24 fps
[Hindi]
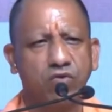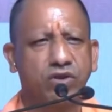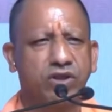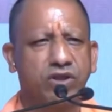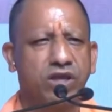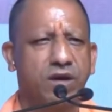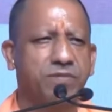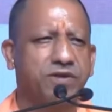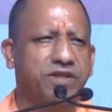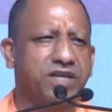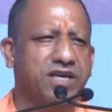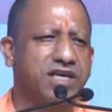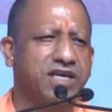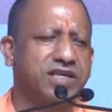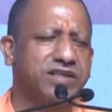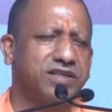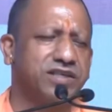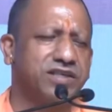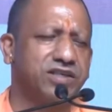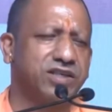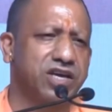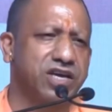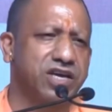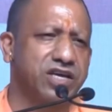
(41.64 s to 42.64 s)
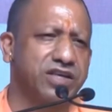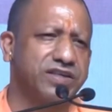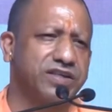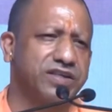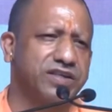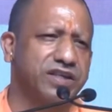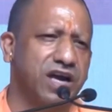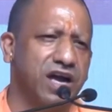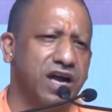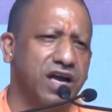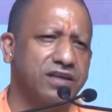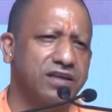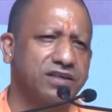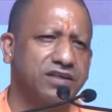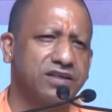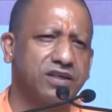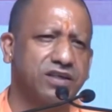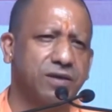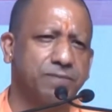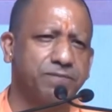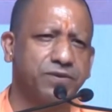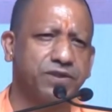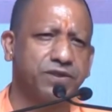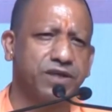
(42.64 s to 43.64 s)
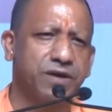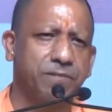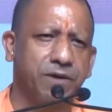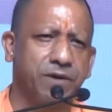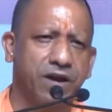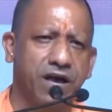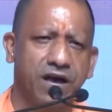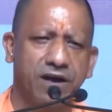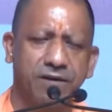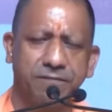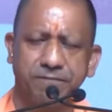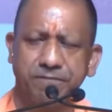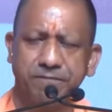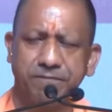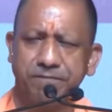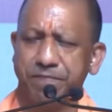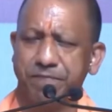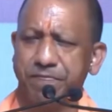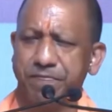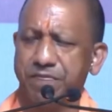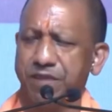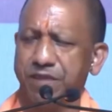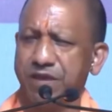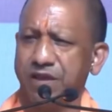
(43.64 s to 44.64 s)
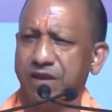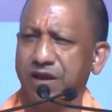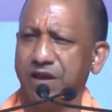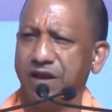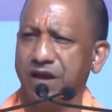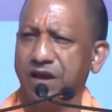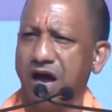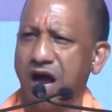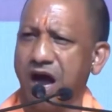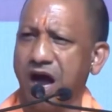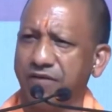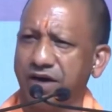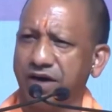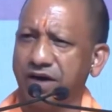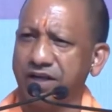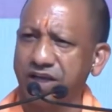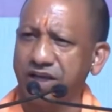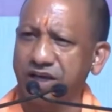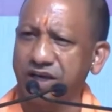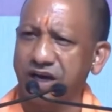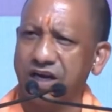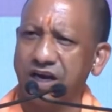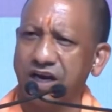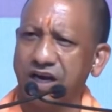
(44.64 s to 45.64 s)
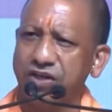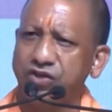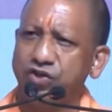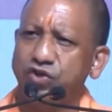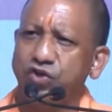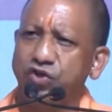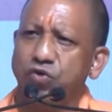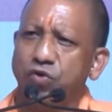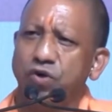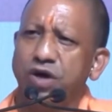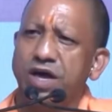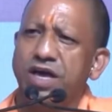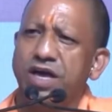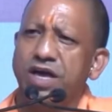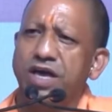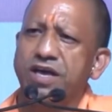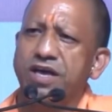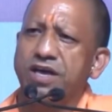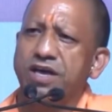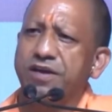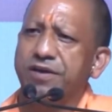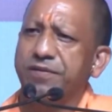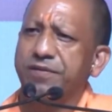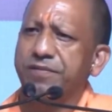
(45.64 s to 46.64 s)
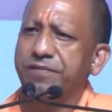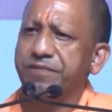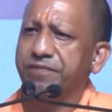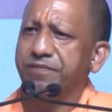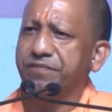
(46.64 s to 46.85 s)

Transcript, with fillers: कि उत्तर प्रदेश देश का सबसे बड़ा आबादी का राज्य तो है ही